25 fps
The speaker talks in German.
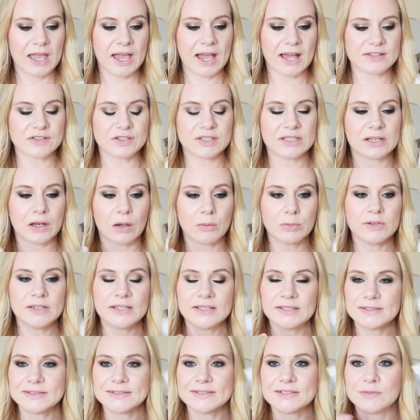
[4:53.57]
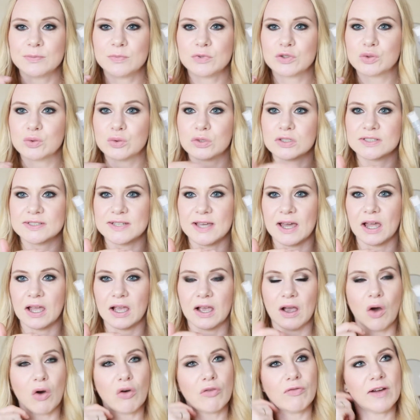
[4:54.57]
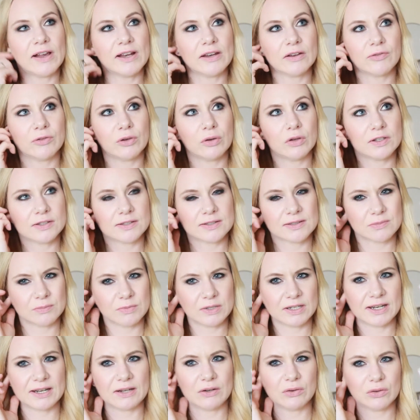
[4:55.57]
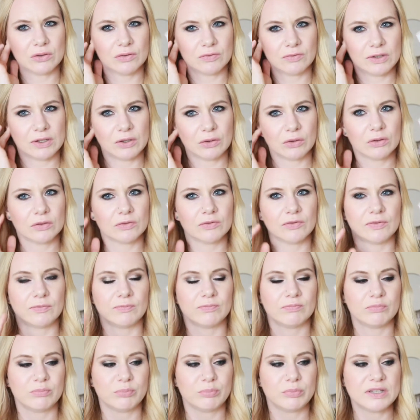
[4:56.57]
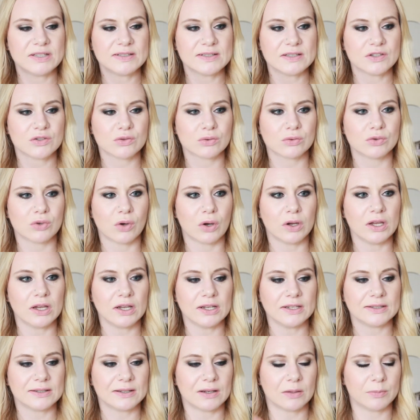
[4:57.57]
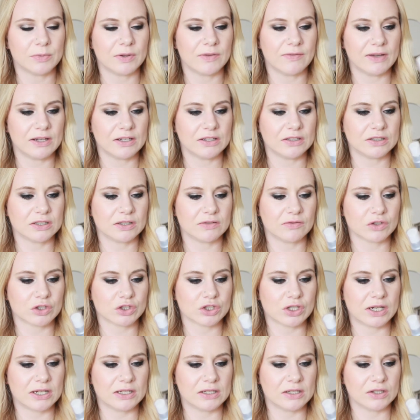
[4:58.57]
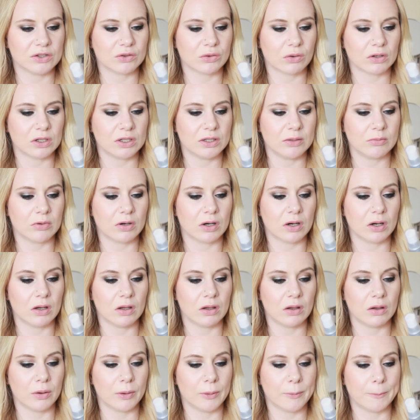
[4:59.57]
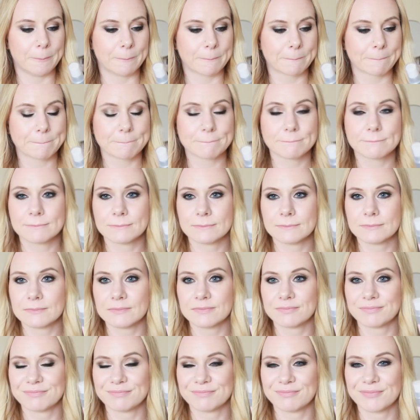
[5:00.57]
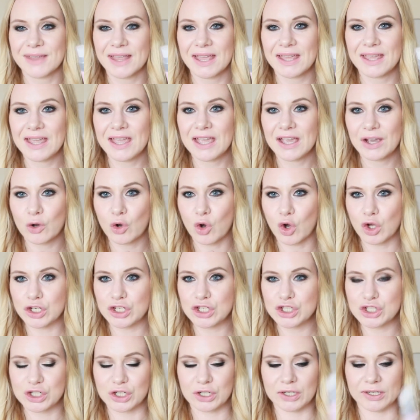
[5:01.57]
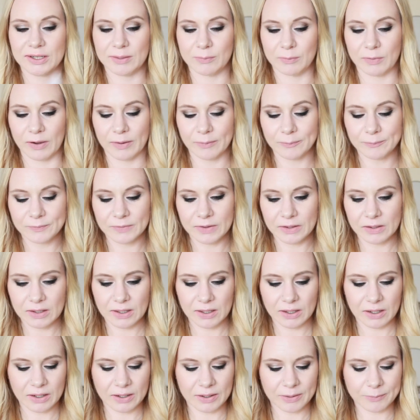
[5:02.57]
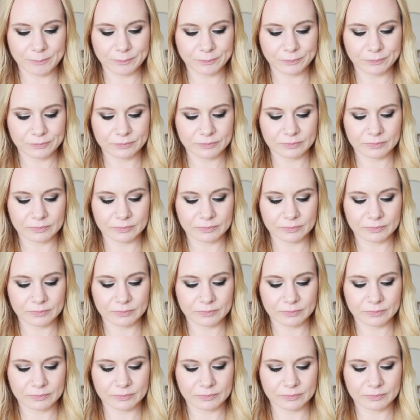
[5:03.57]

Also ich glaube nicht, dass ich mir so eine Sache kaufe, weil dafür ist es mir dann irgendwie, ein bisschen zu teuer. Ich glaube, da werde ich dann wahrscheinlich doch lieber ähm, Conditioner nehmen, ja. Ähm,